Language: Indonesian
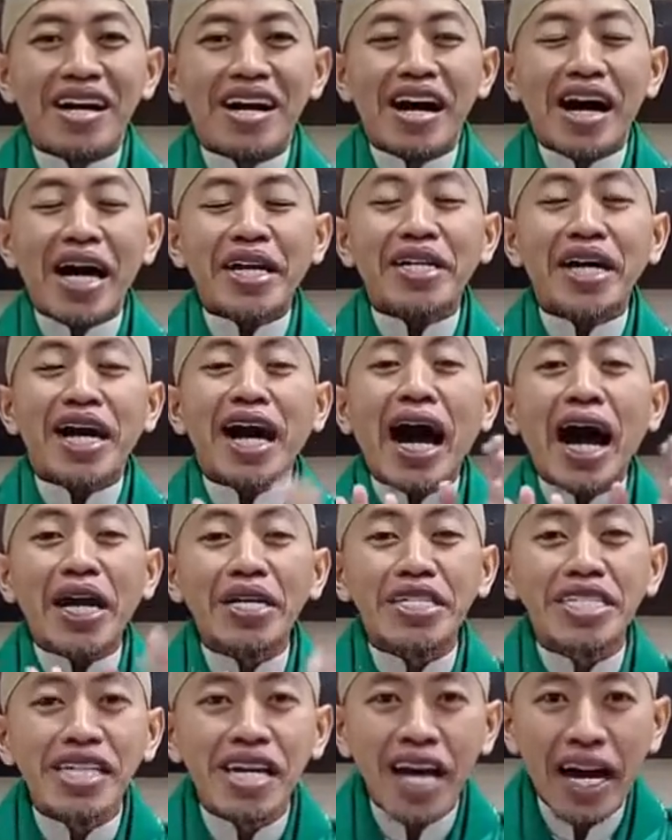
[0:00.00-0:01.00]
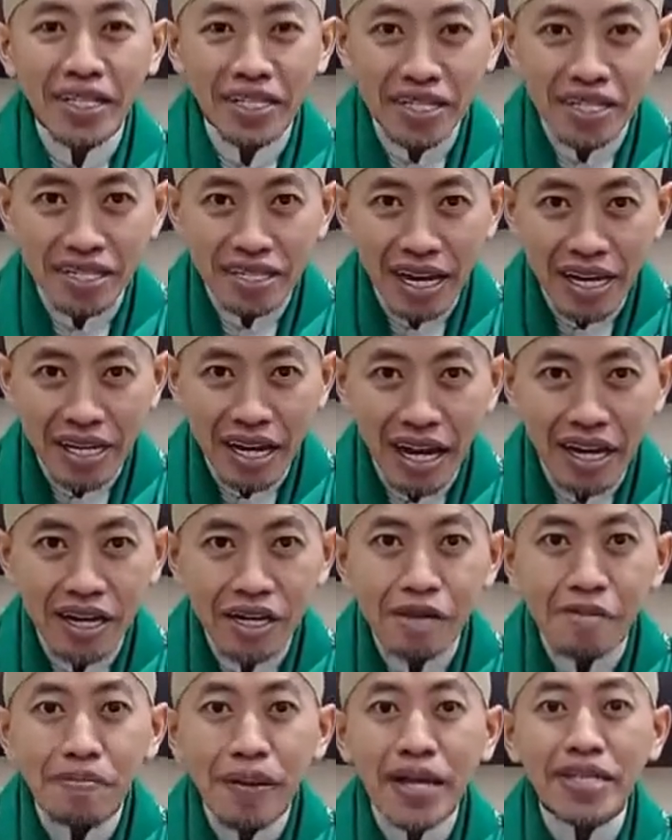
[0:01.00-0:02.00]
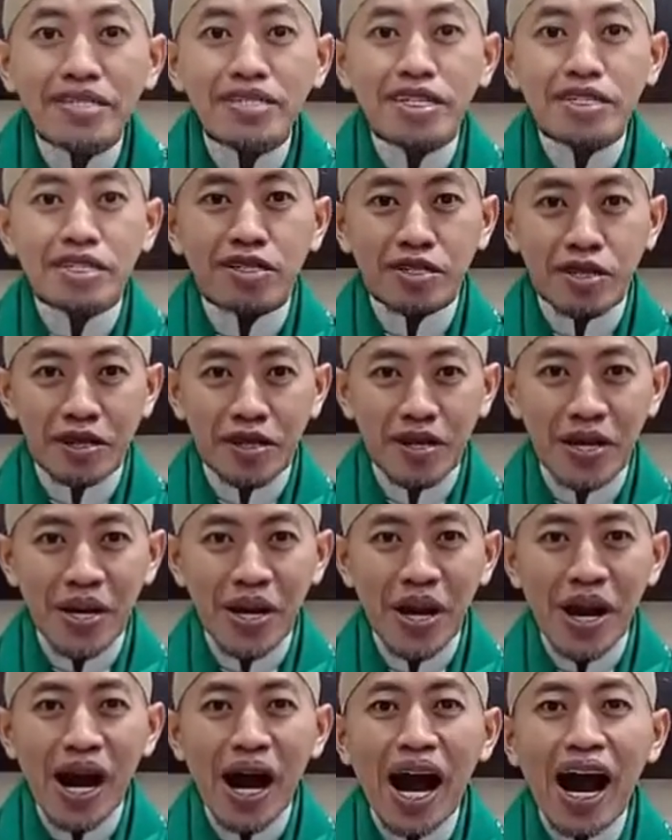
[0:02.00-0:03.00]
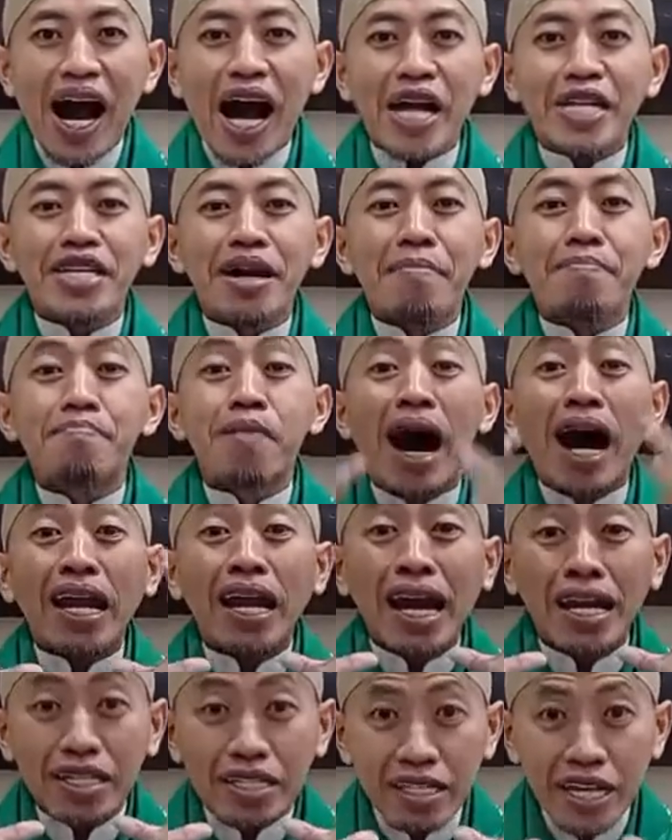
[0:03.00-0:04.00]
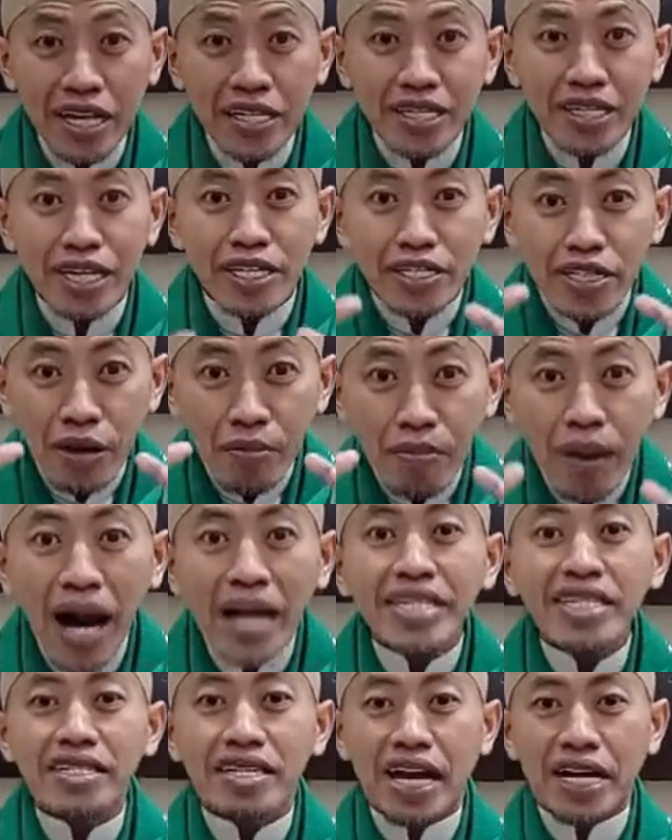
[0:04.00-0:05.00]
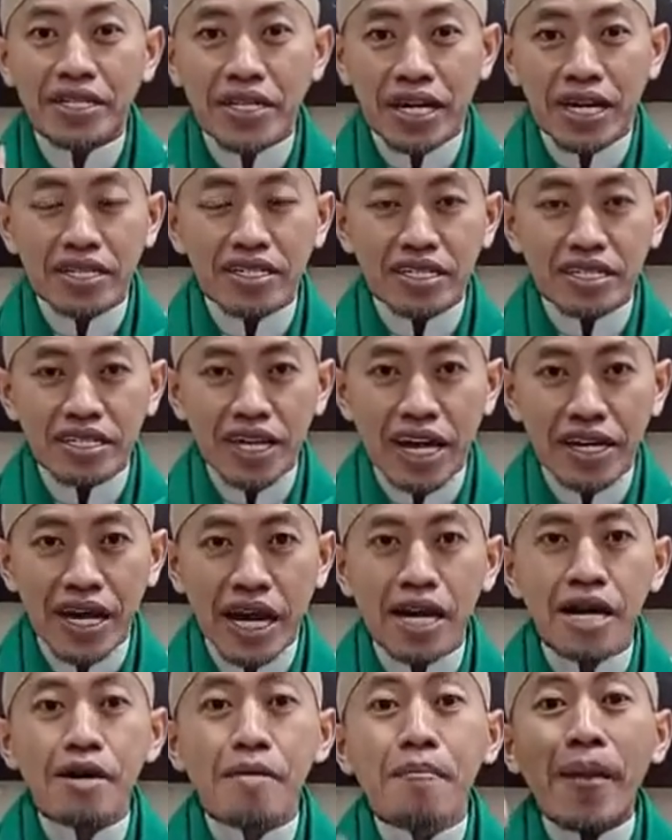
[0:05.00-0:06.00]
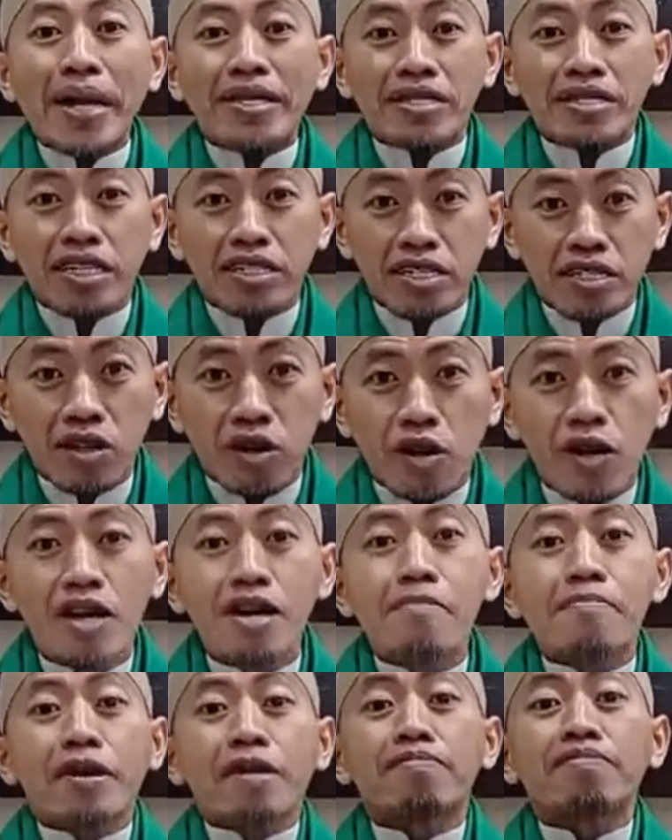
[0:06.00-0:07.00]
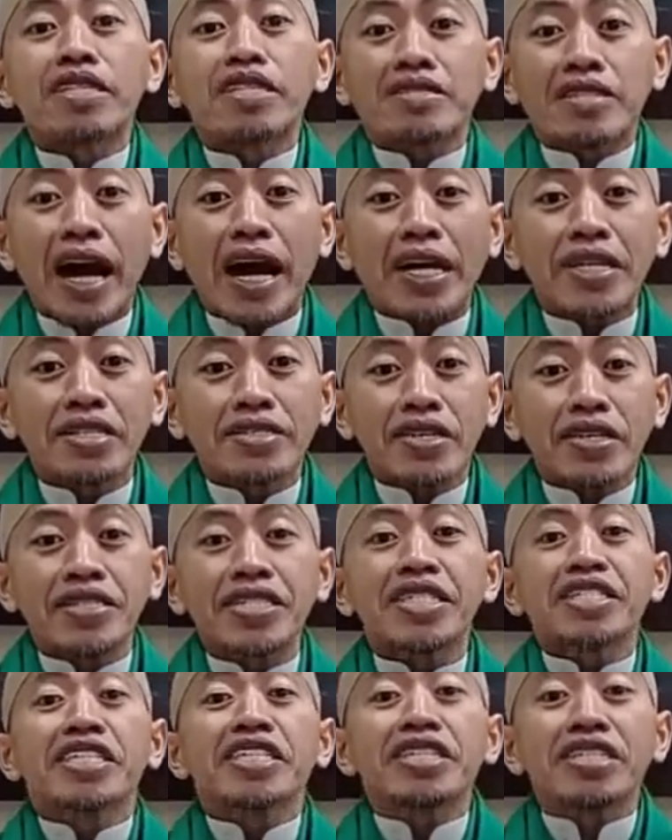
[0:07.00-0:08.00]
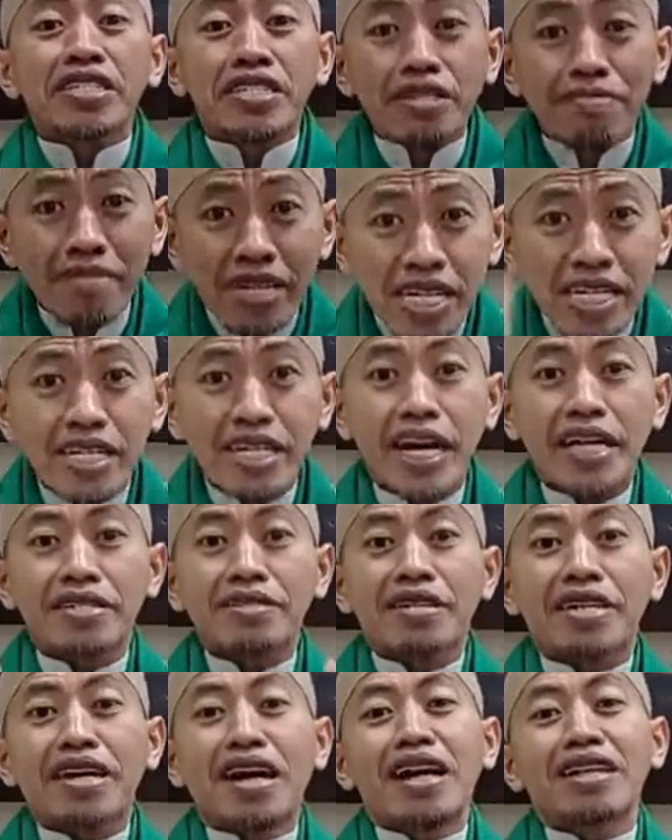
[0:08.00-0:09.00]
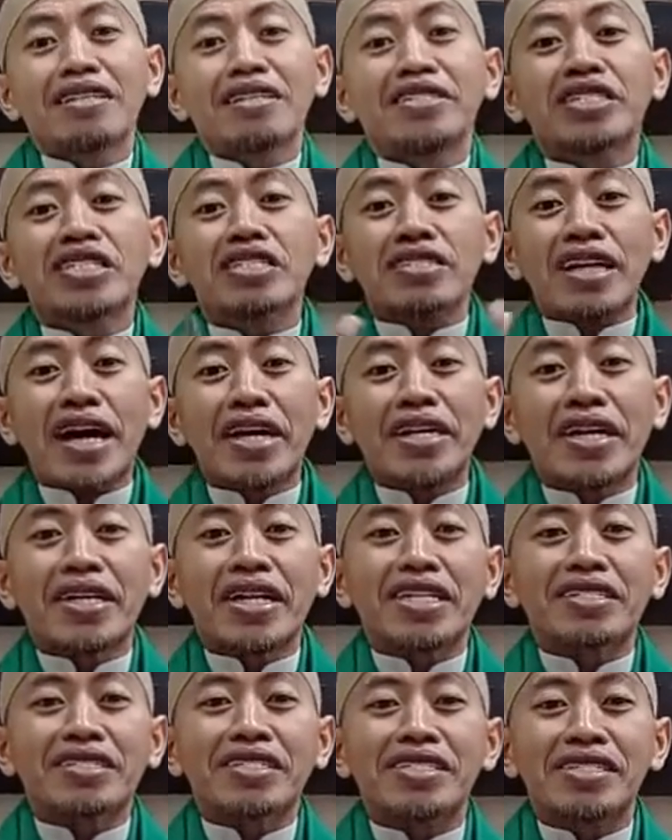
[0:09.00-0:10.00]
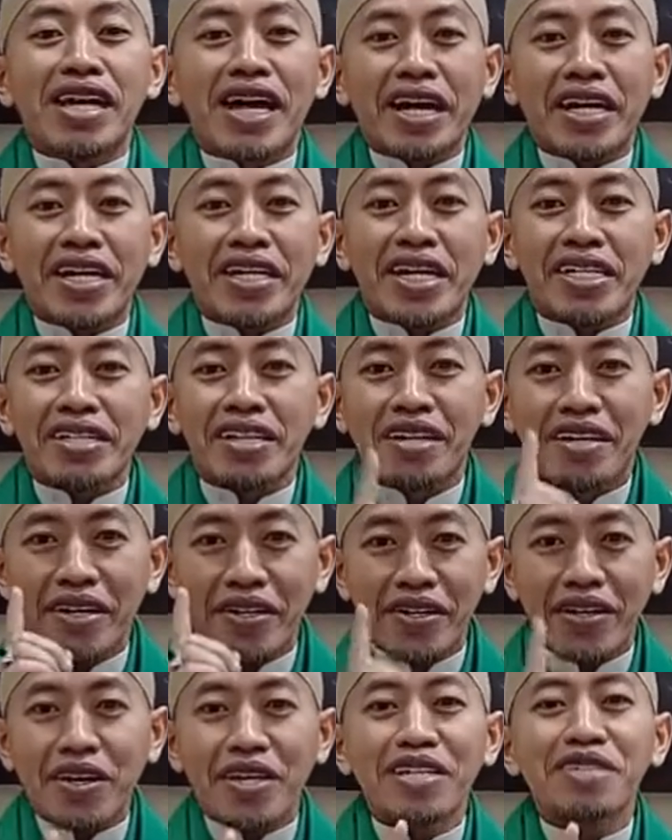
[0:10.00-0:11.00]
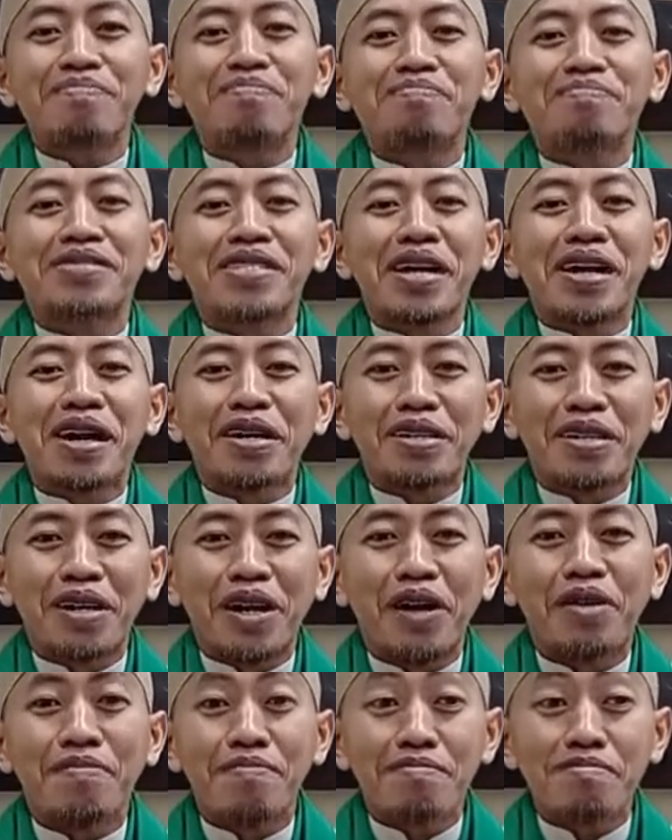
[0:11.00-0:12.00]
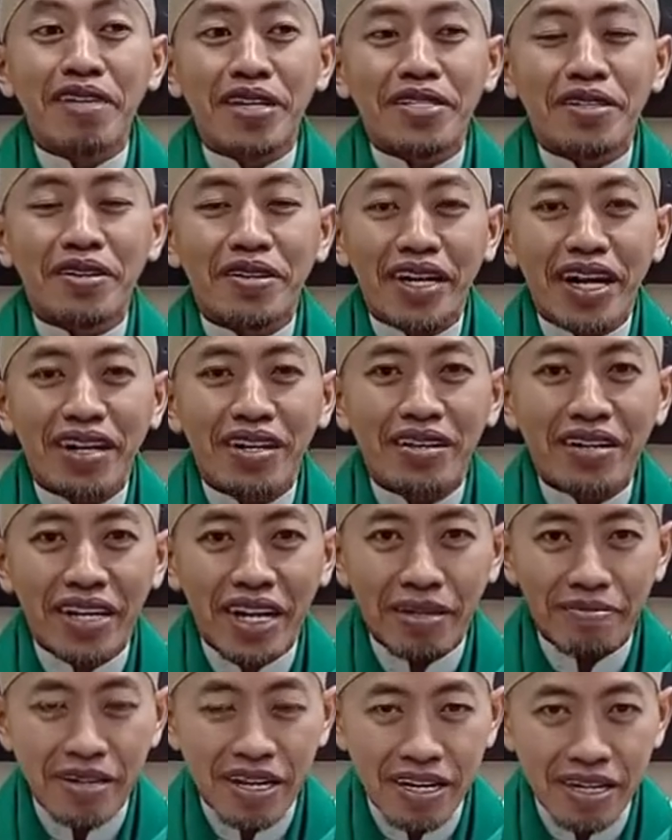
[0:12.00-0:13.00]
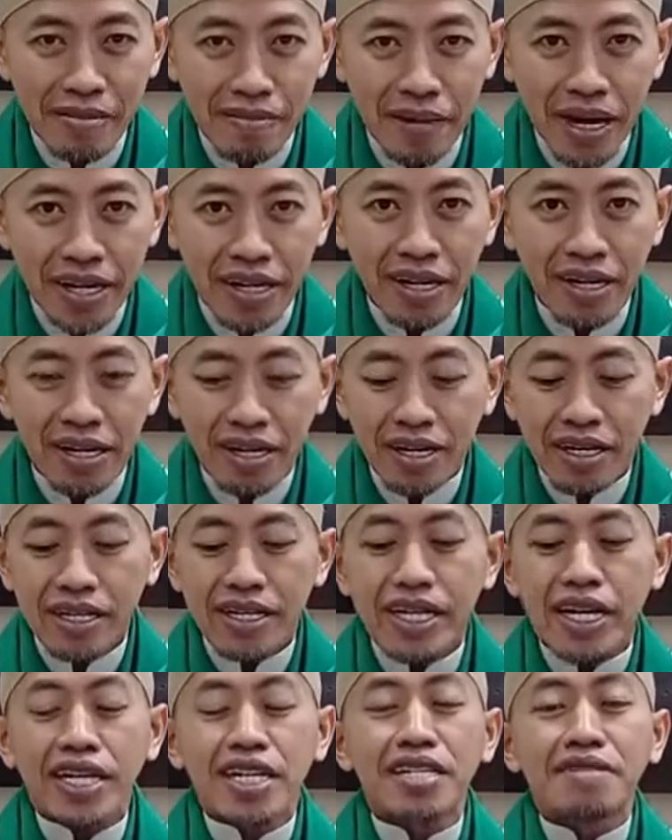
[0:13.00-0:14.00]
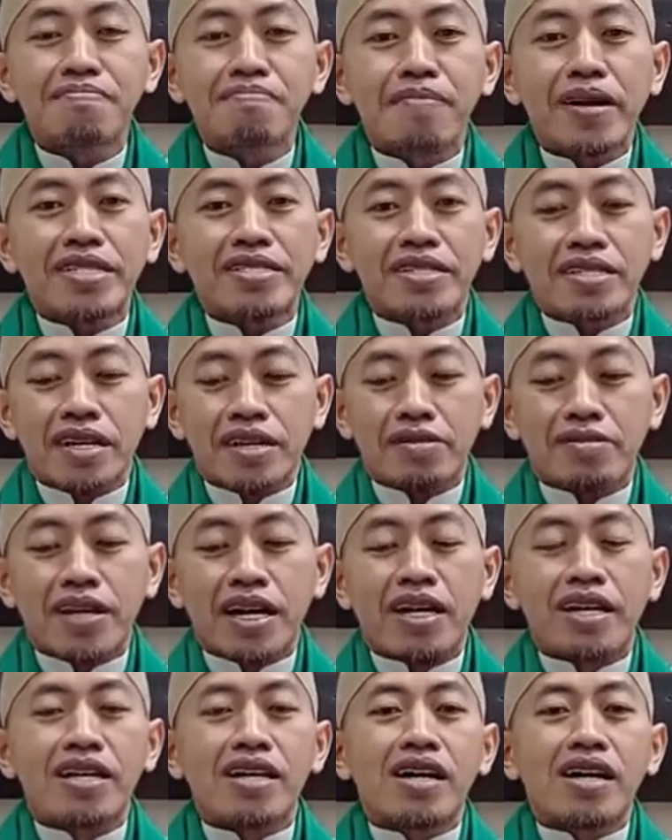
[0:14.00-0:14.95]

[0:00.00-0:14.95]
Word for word: Ada keadilan di sana. Pantas dong. Ada balasan yang terbaik adalah di sana. Pantas dong. Permintaan tertinggi diberikan oleh Allah di sana nanti di akhirat. Rahimnya Allah buat orang-orang beriman. Yang keempat, ikhwah.